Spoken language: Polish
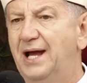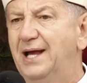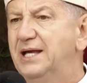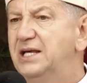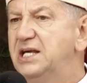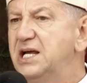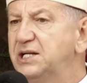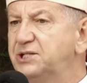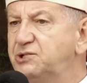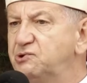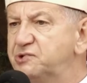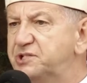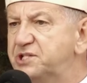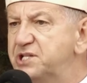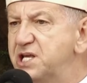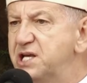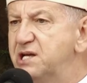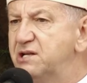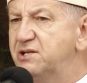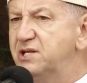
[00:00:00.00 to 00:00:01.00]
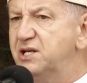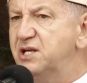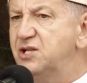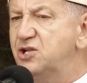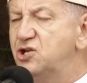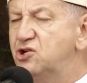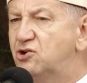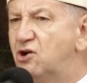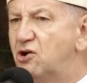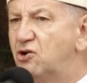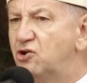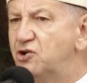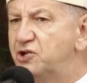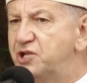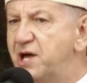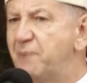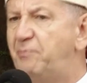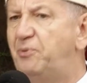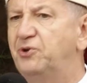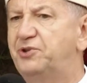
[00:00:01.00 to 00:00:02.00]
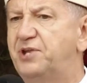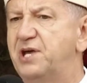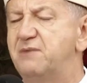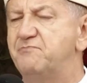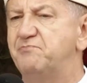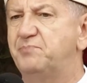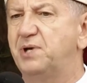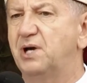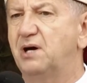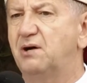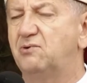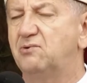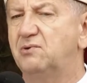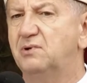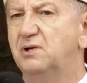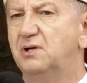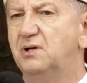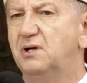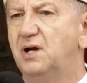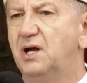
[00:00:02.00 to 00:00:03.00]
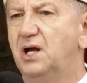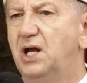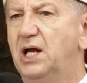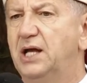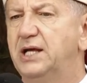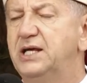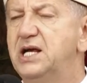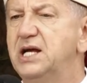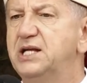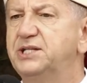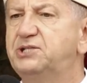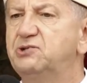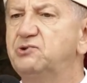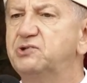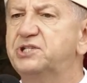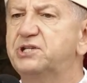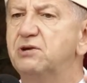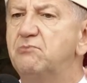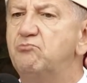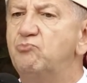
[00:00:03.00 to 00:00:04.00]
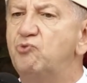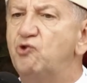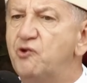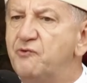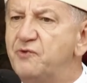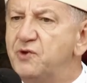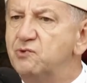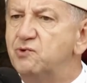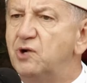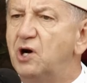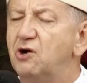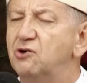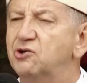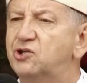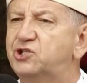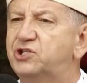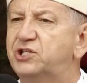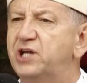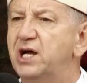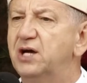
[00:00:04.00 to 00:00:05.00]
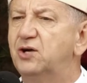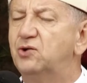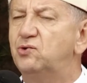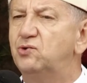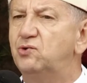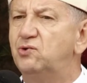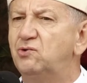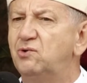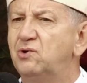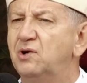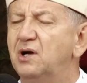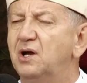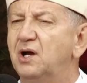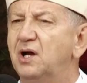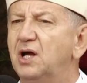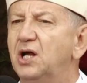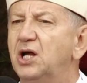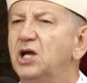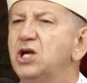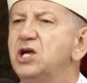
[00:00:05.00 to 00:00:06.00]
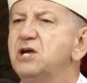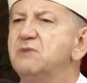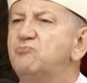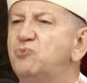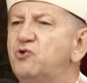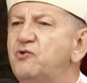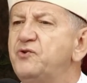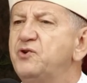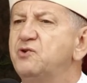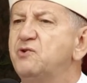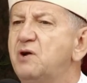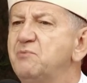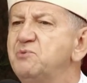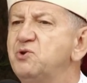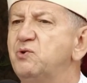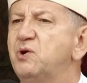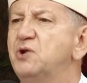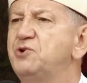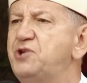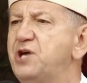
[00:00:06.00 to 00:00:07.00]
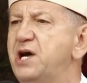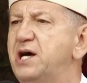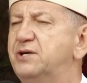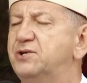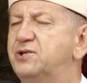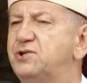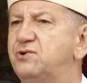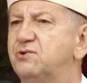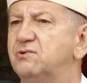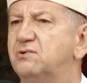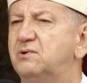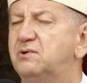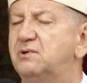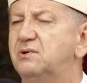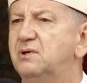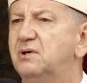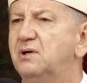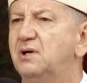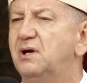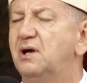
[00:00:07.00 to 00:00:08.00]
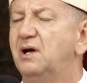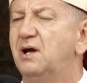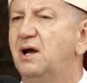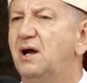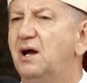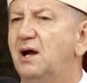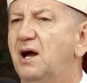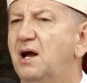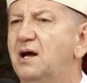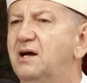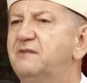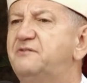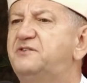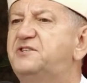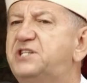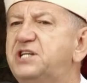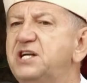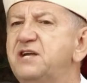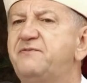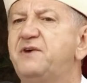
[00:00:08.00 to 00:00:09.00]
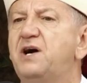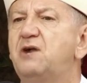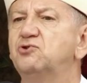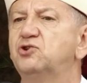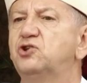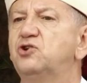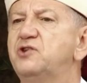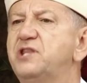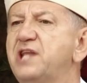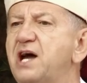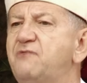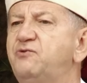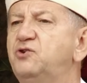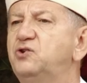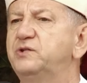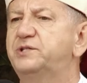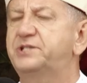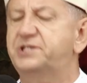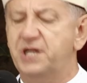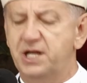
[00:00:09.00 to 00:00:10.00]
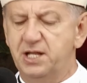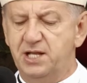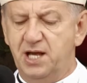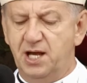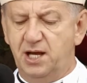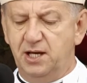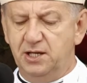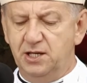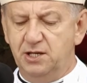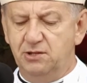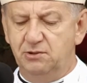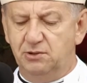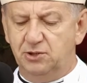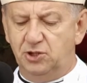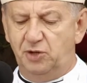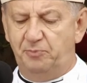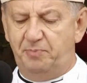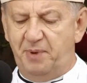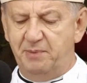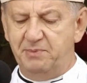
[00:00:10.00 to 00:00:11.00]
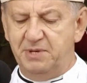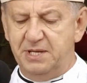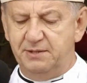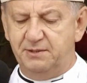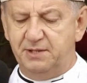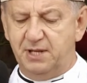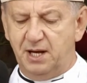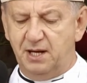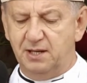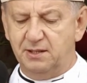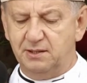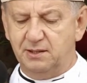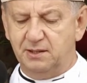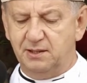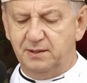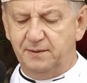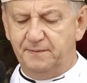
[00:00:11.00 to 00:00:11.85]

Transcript: Jezus nigdy nikogo nie potępiał. Jezus mówił o grzechu i mówił o miłosierdziu. Wzywał do nawrócenia i do opamiętania.